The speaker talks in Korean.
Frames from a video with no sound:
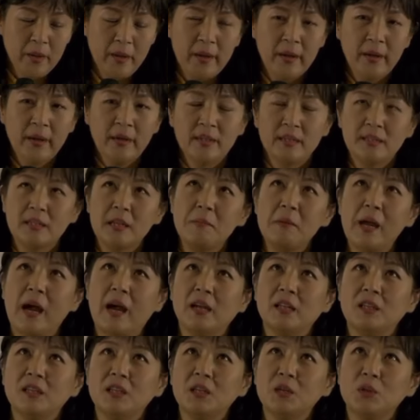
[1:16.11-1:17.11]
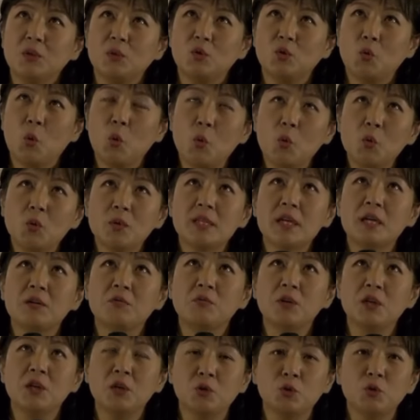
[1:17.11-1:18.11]
그 다음에 아이들이
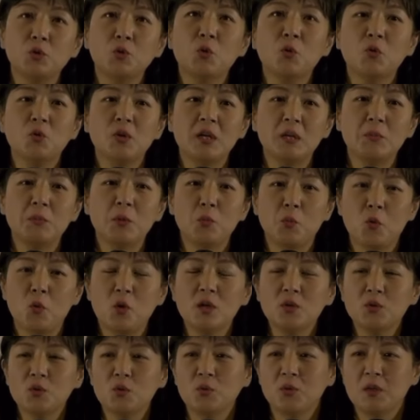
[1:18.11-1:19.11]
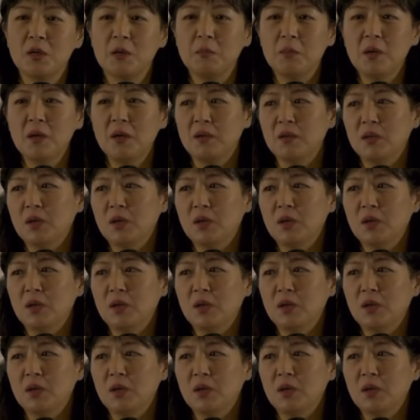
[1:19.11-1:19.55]
동작과 율동을 하면 뭐가 좋으냐면